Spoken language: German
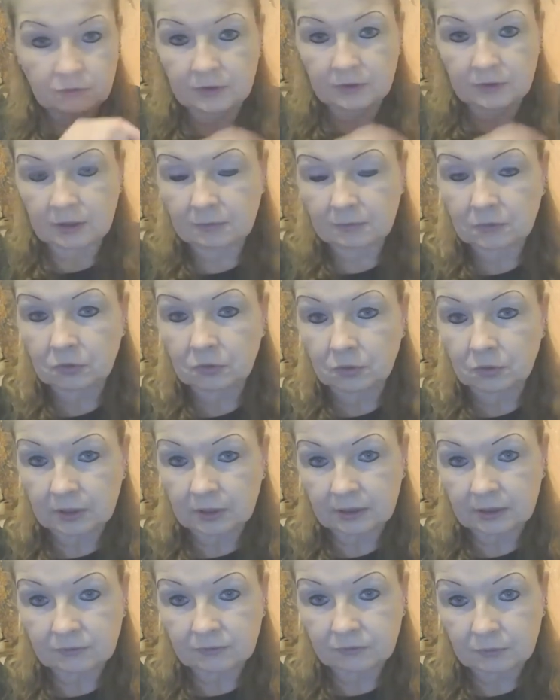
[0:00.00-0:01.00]
wieder im
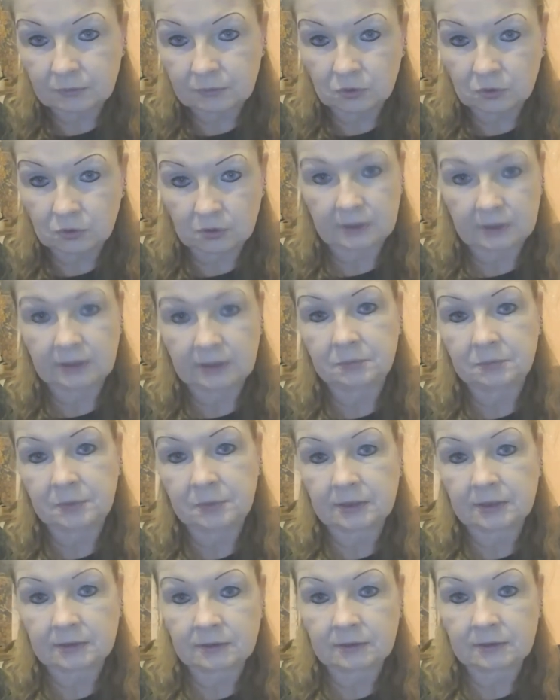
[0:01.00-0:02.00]
Rückgrat vom Hund
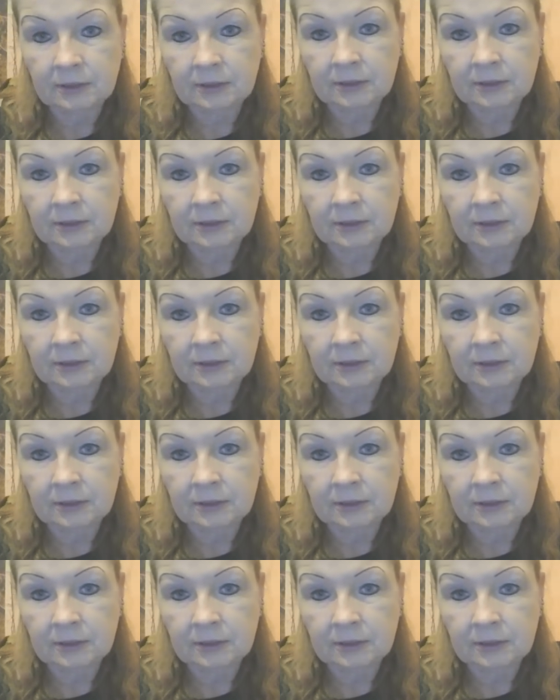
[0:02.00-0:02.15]
reinpieksen.